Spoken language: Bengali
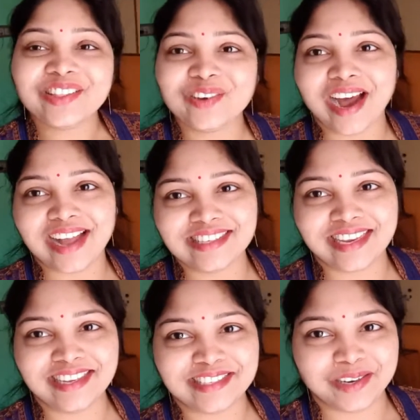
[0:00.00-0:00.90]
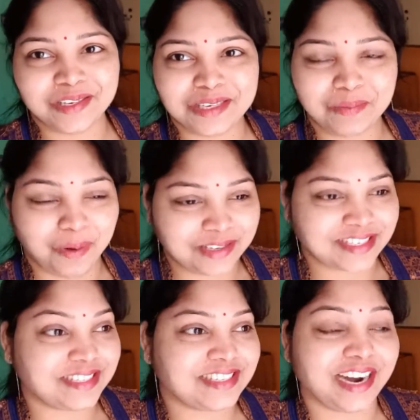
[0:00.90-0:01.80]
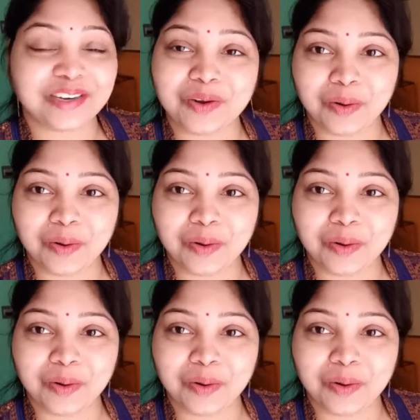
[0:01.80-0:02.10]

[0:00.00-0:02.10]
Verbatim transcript: তো আজকে ইচ্ছা হচ্ছে ব্লগসটা স্টার্ট